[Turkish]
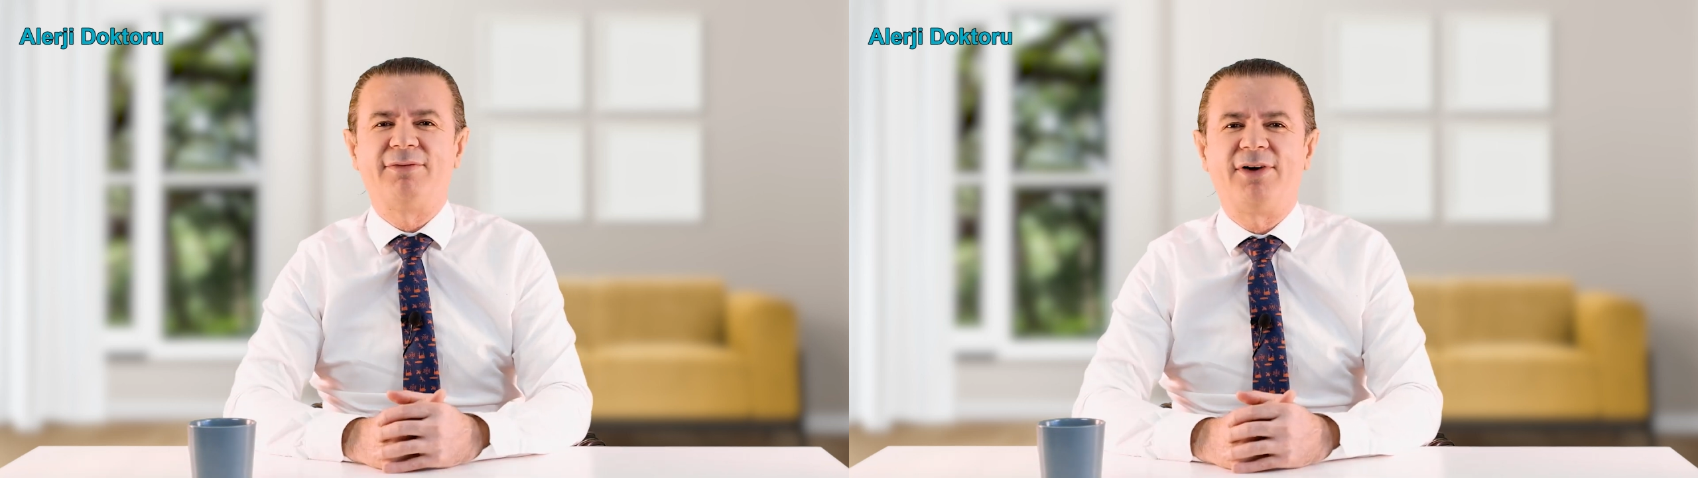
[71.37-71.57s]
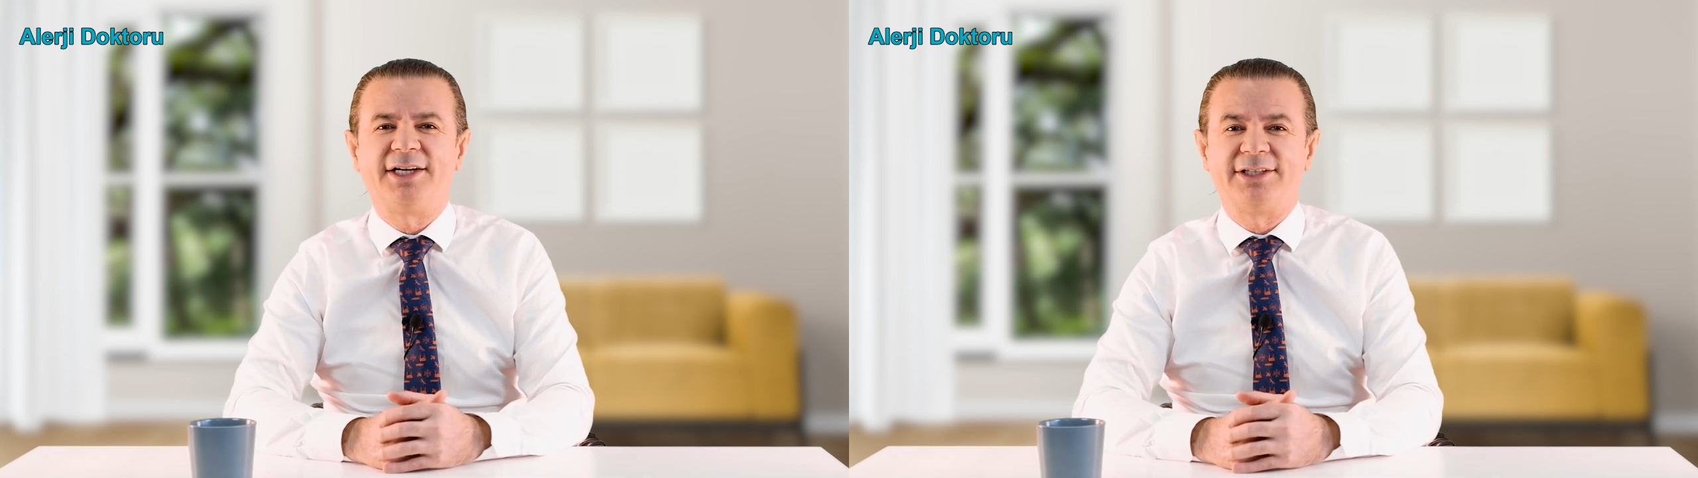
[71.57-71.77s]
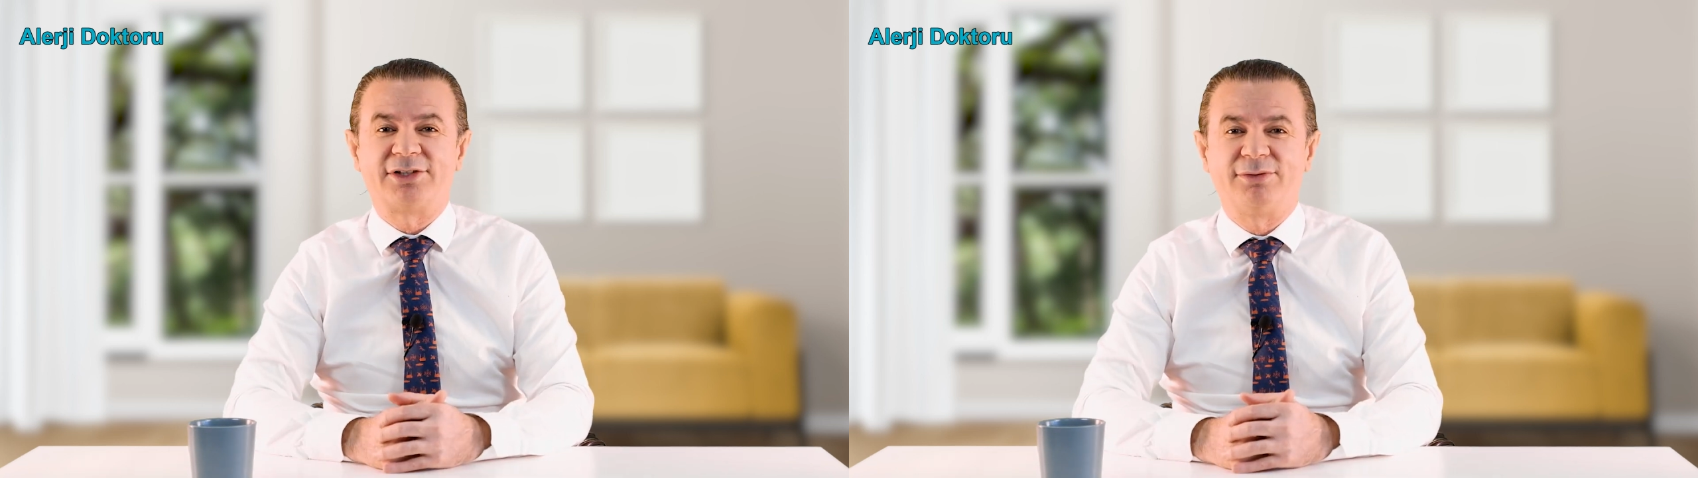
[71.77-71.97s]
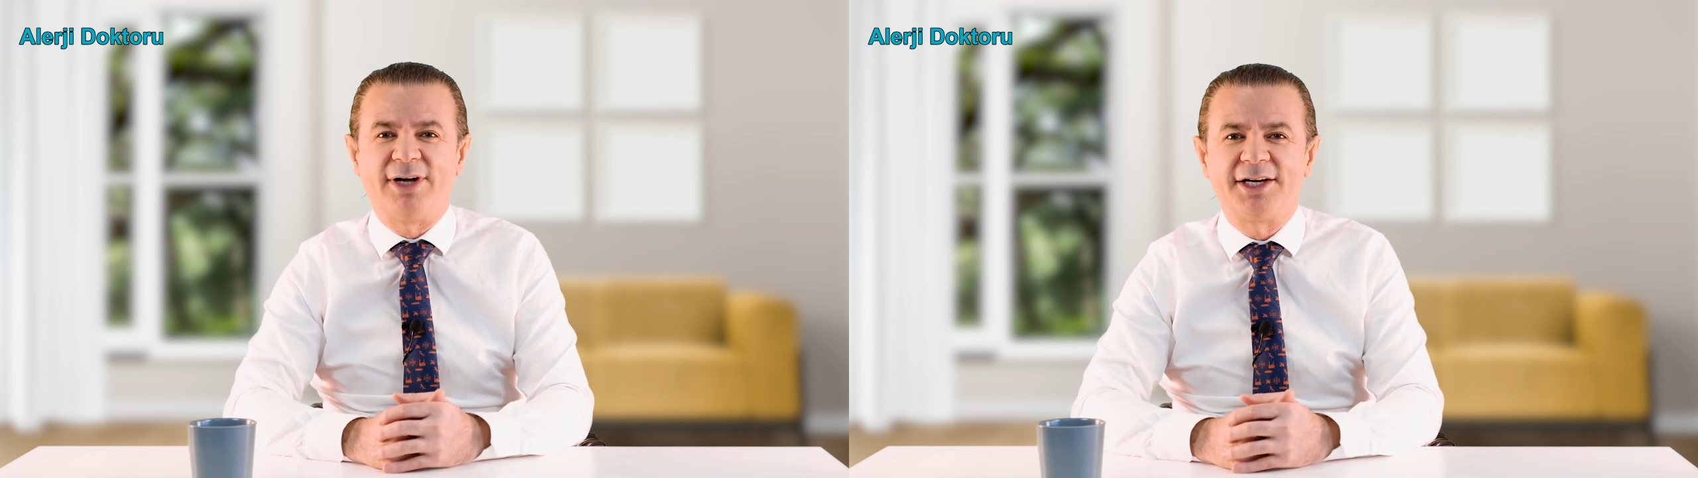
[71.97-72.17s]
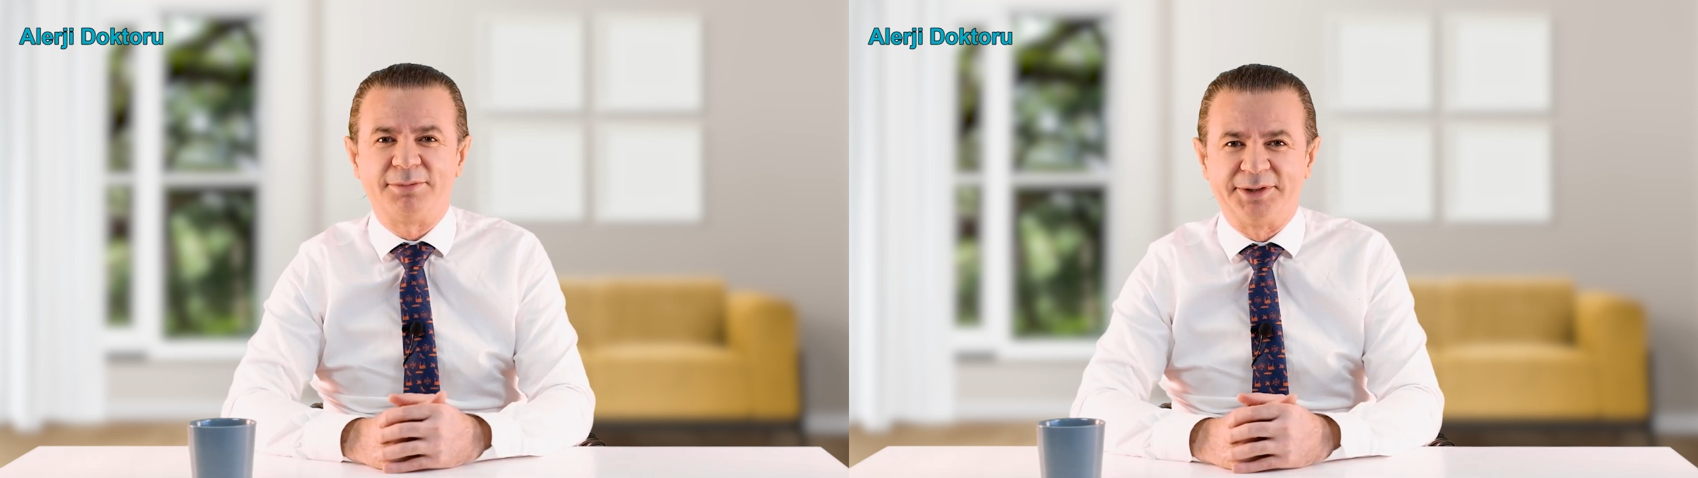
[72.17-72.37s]
faydası
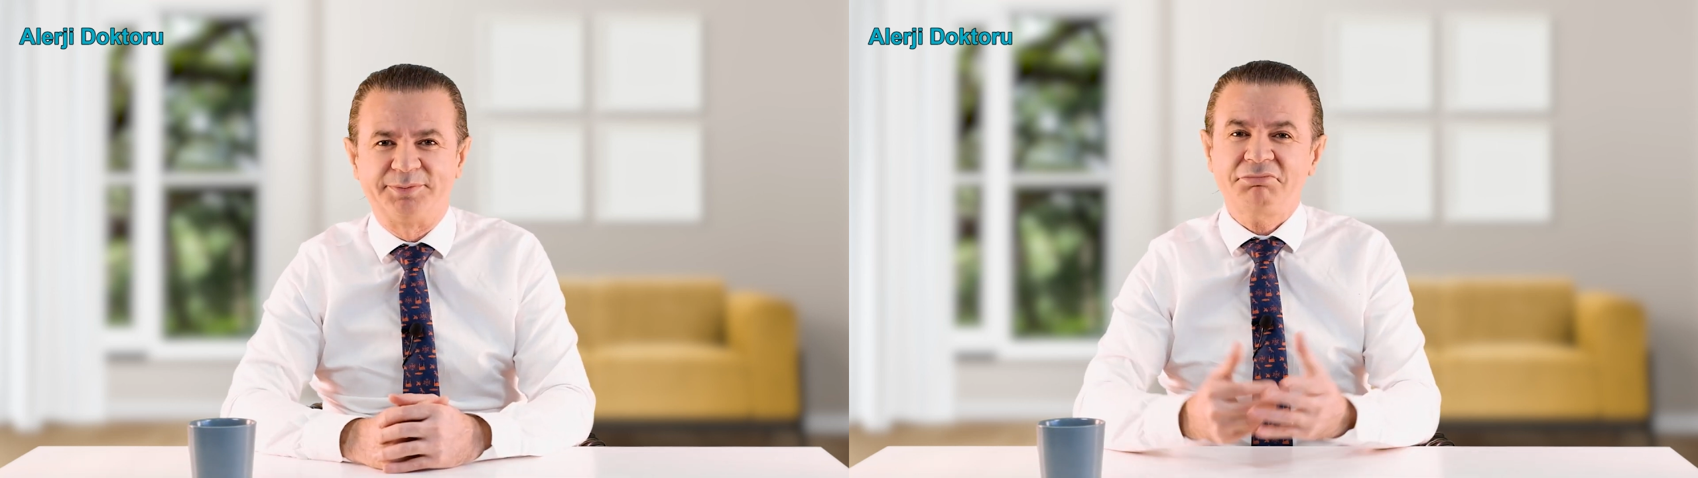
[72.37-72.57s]
var mı?